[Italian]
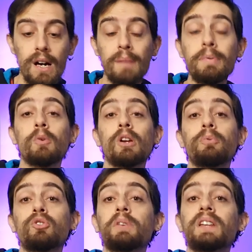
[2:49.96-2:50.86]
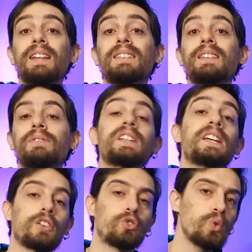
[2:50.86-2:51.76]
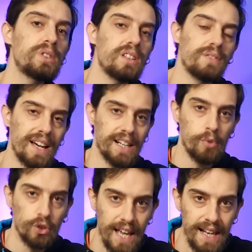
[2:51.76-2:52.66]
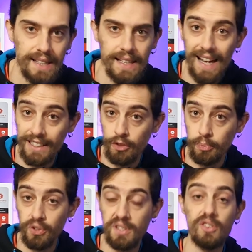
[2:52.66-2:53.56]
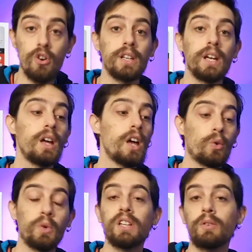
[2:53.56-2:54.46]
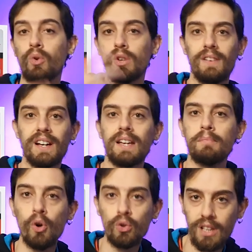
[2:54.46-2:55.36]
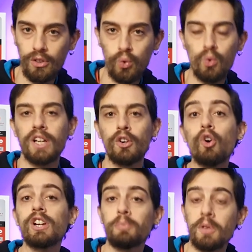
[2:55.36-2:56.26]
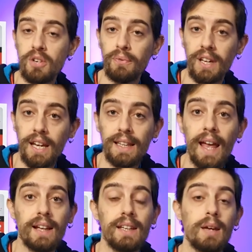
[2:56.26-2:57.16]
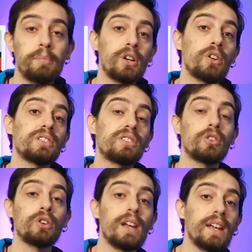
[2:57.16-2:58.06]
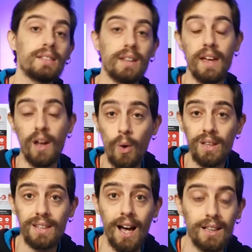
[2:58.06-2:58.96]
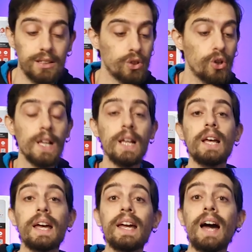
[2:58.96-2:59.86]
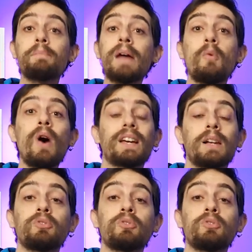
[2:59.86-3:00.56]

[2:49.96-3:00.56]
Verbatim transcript: abbiamo la possibilità di vedere tutti i vari modelli a disposizione, quindi con le varie montature, con le specifiche tecniche per ogni singola lente e quant'altro e abbiamo anche la